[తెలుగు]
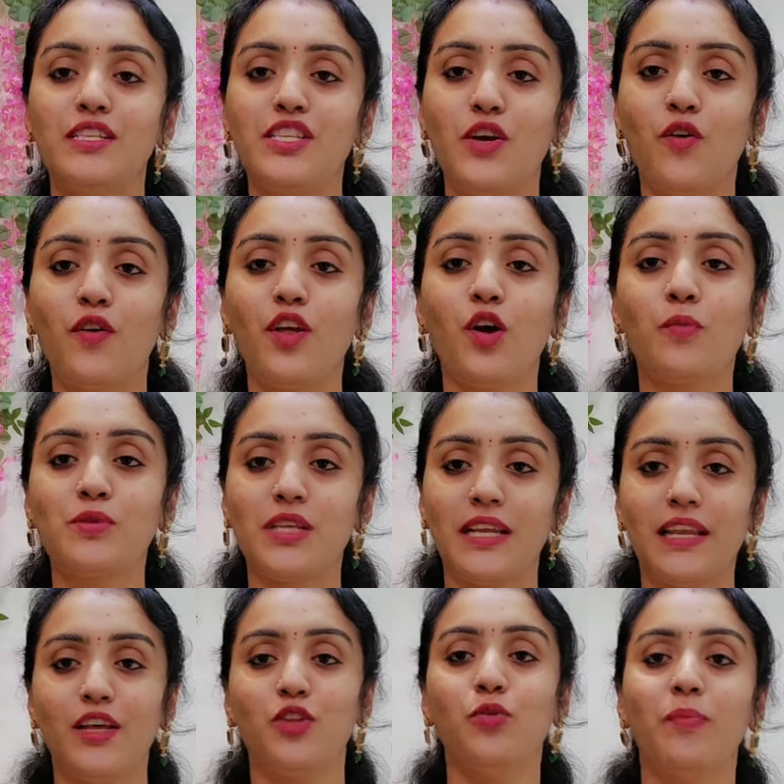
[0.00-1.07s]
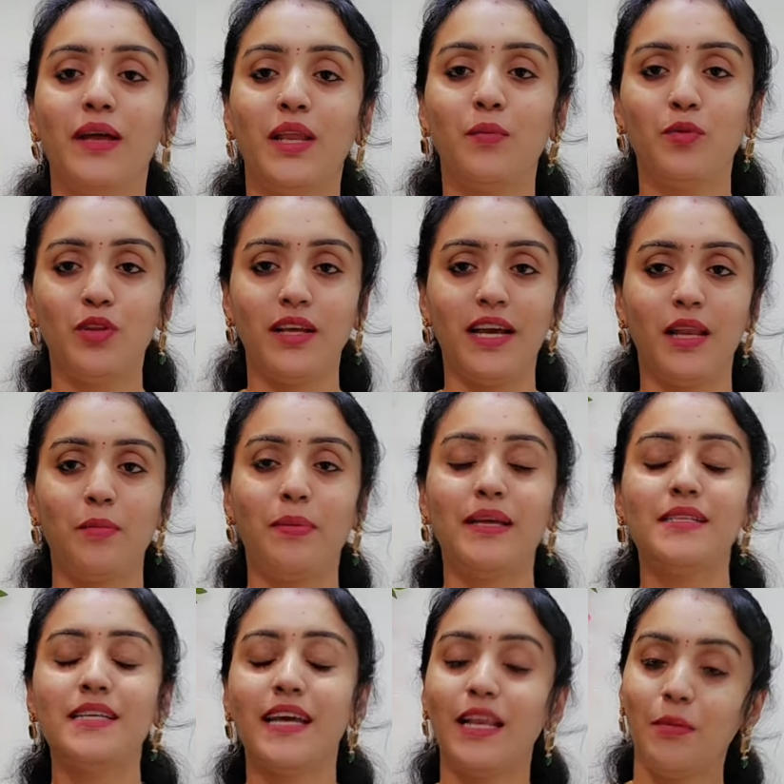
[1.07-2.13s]
సిఓడి ఆప్షన్ లేదు మనీ ముందుగానే పే
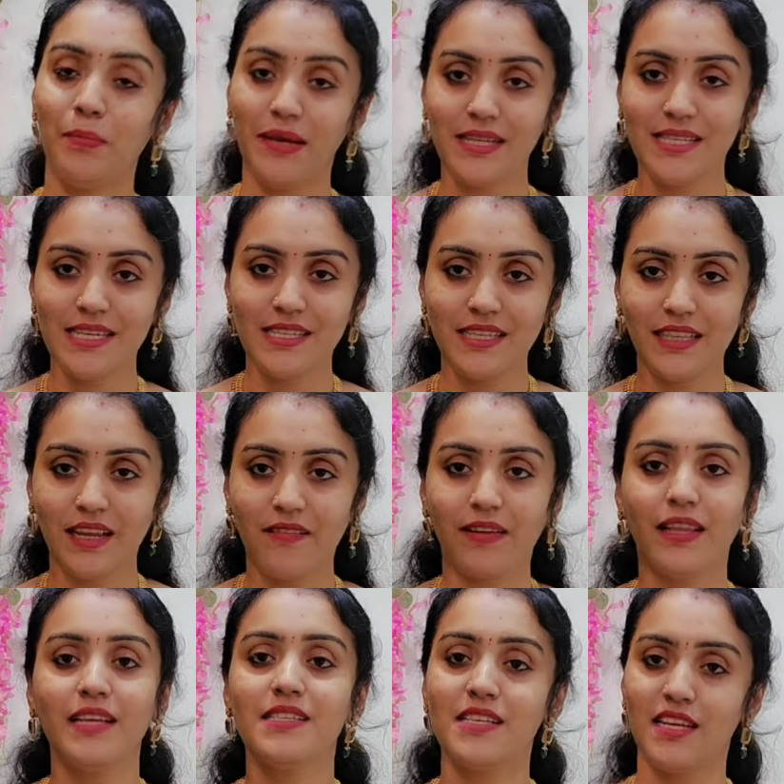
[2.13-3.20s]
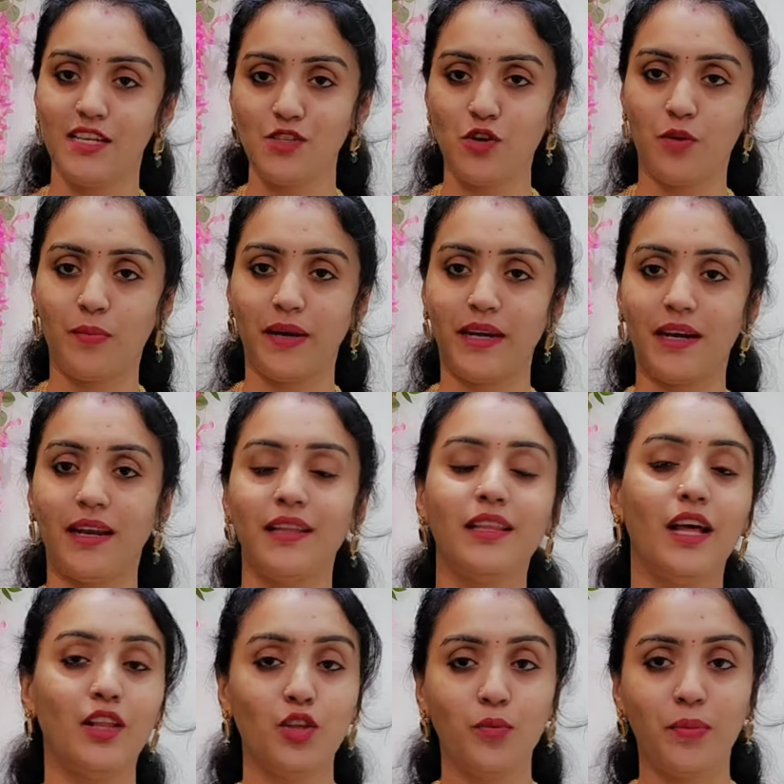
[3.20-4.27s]
చేయాలి పే చేసిన తర్వాత స్క్రీన్ షాట్ పెట్టండి అని
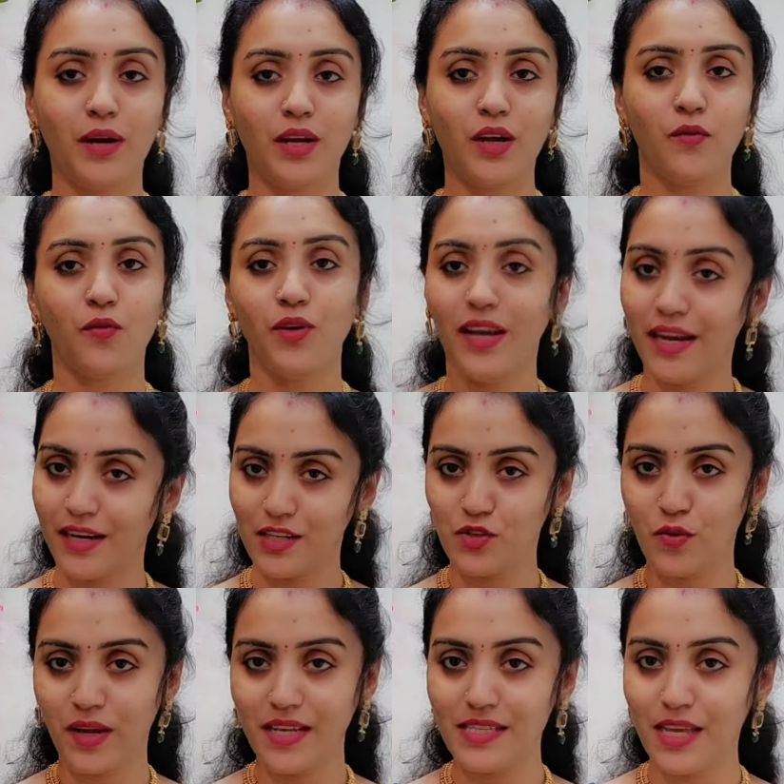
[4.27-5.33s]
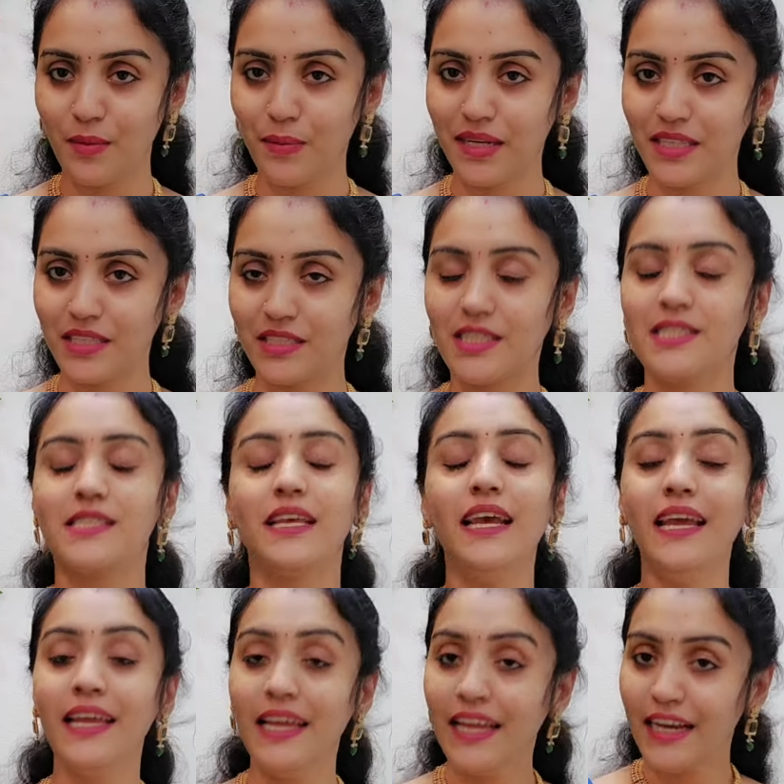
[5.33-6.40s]
దాంతో పాటుగా ఫుల్ అడ్రస్ ఒకేసారి మెన్షన్ చేస్తే
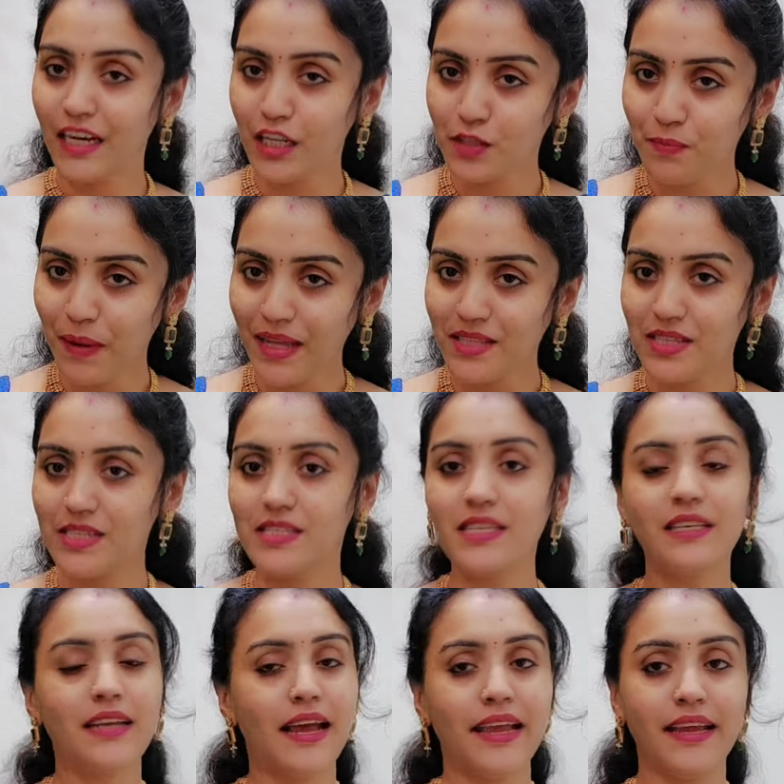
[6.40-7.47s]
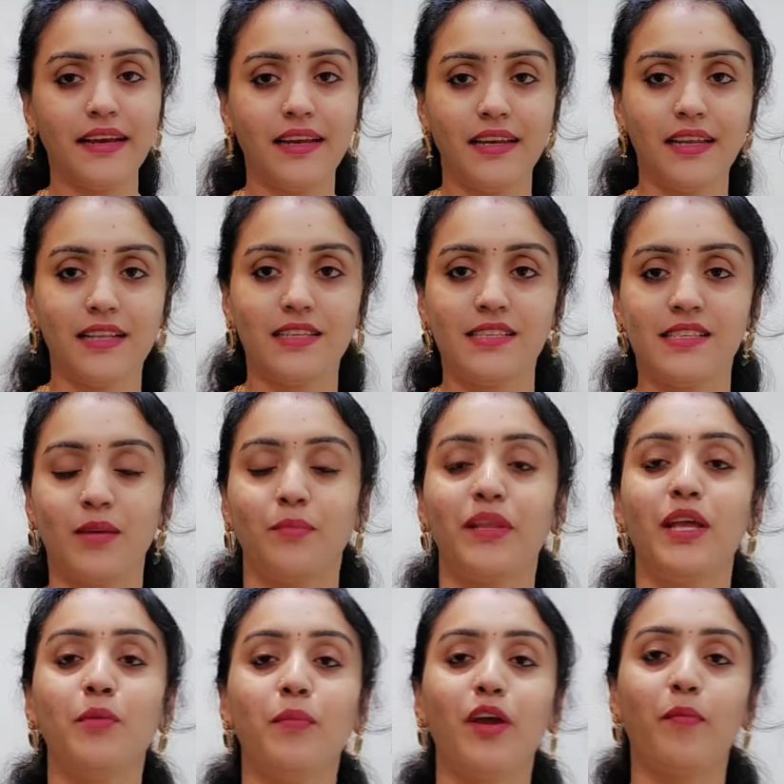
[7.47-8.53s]
డిస్పాచ్ చేసి ట్రాకింగ్ డీటెయిల్స్ ఇస్తాం
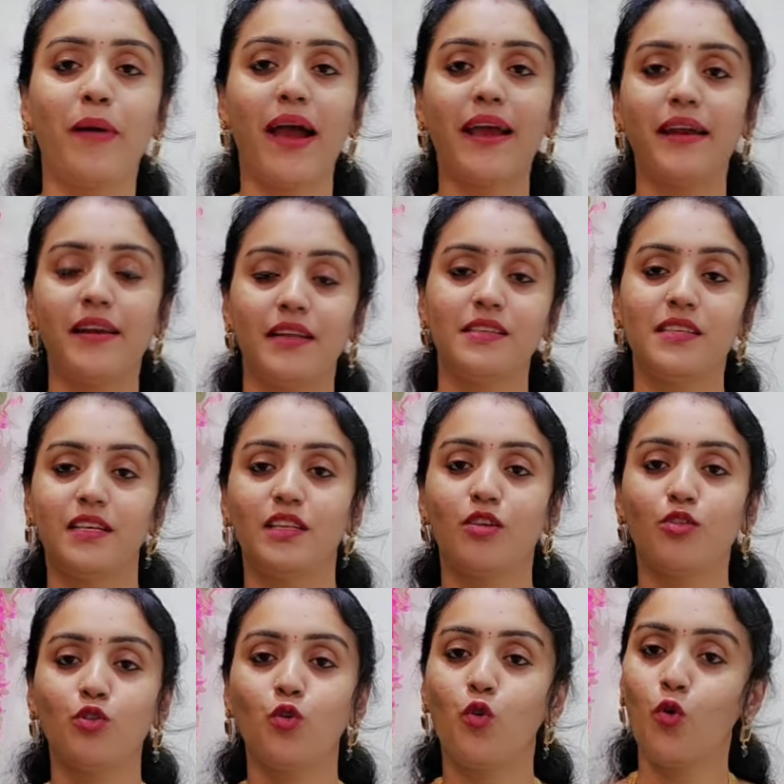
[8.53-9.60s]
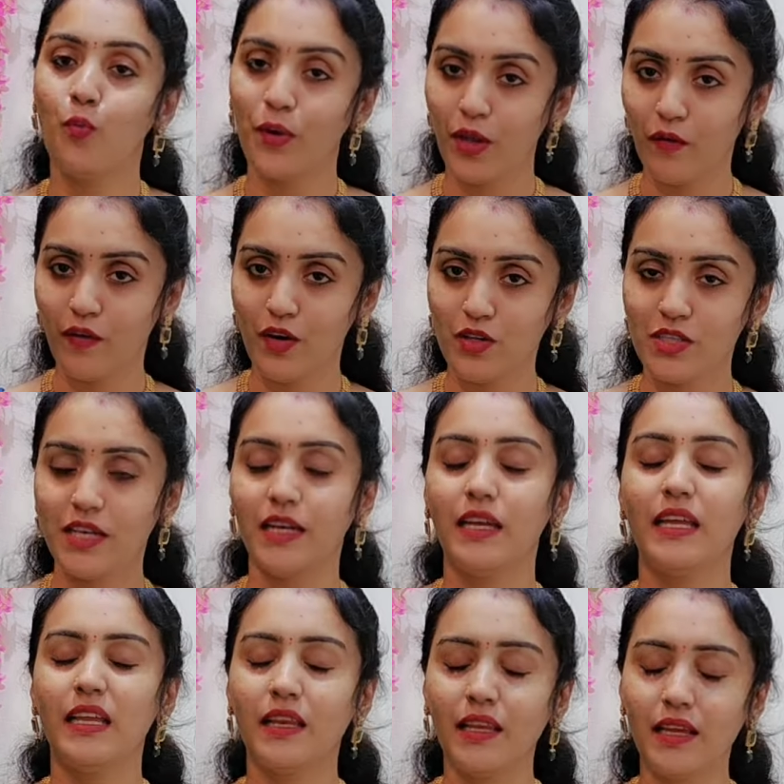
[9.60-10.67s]
దెన్ మీకు ప్యాకెట్ రీచ్ అయిన తర్వాత ఒక ఓపెనింగ్ వీడియో
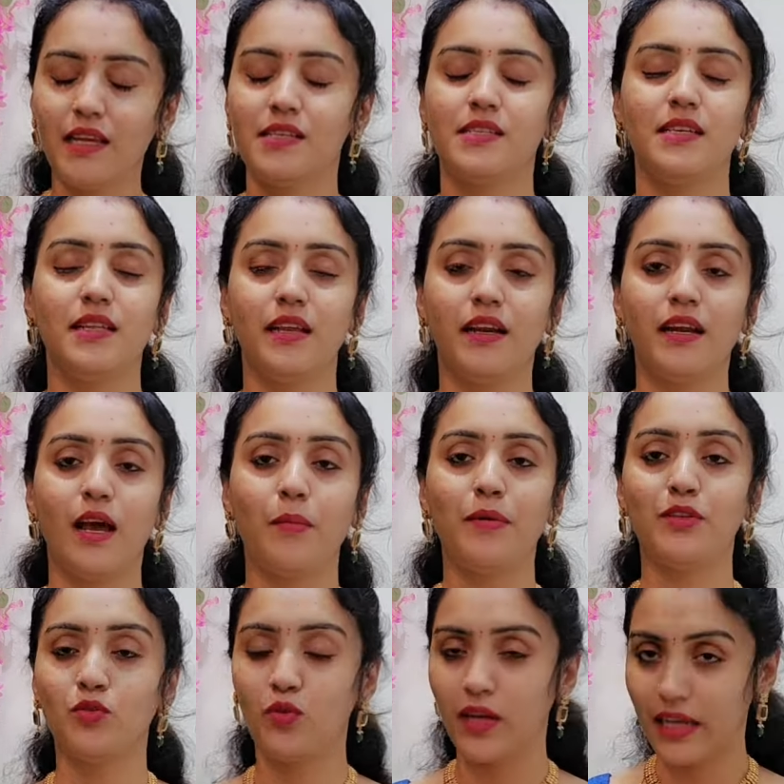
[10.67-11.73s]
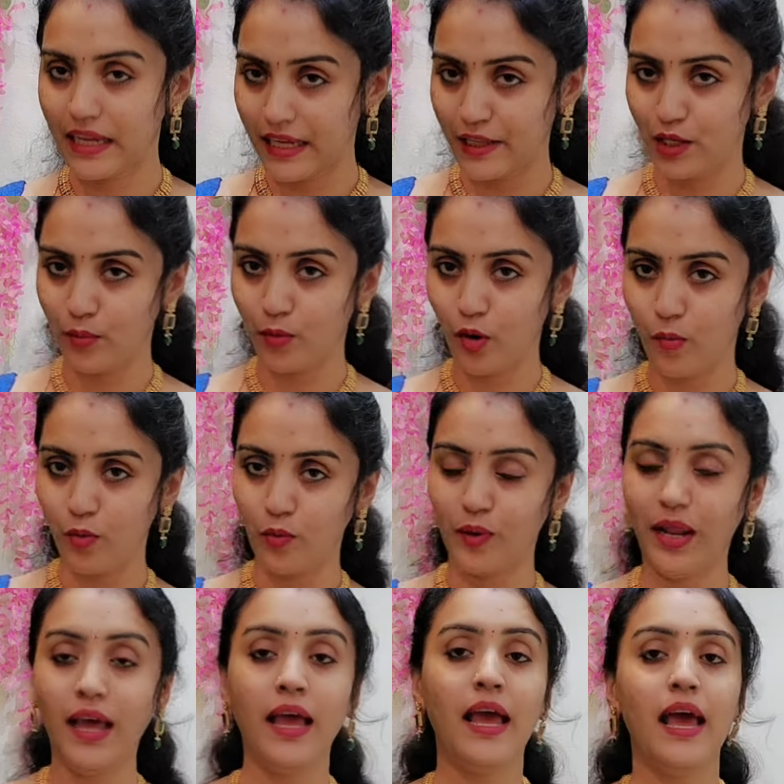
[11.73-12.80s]
చేయండి ఇంకేస్ ఏదైనా డ్యామేజ్ ఉన్నా ఇంకేదైనా ప్రాబ్లం
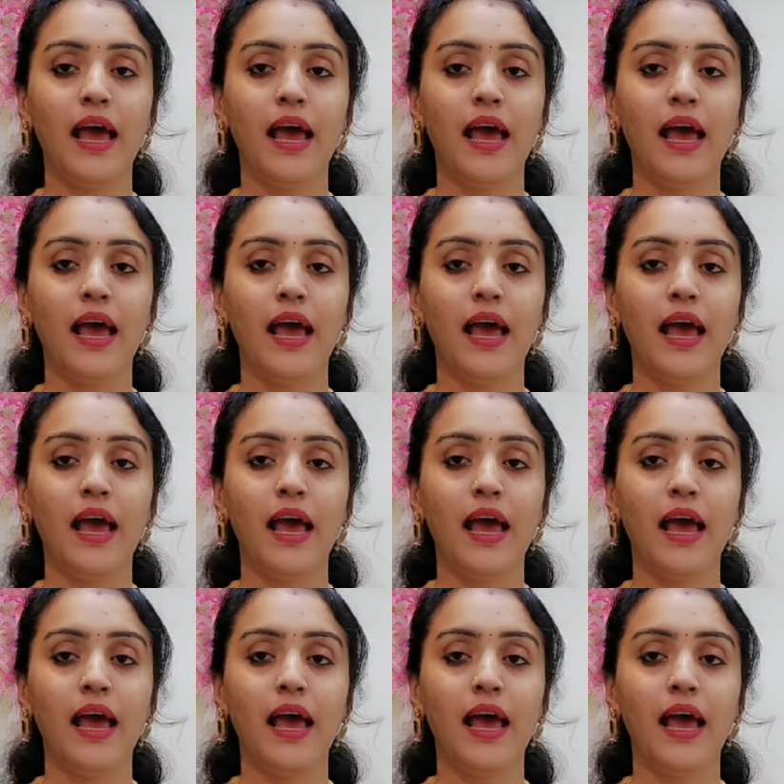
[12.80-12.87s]
ఉన్నా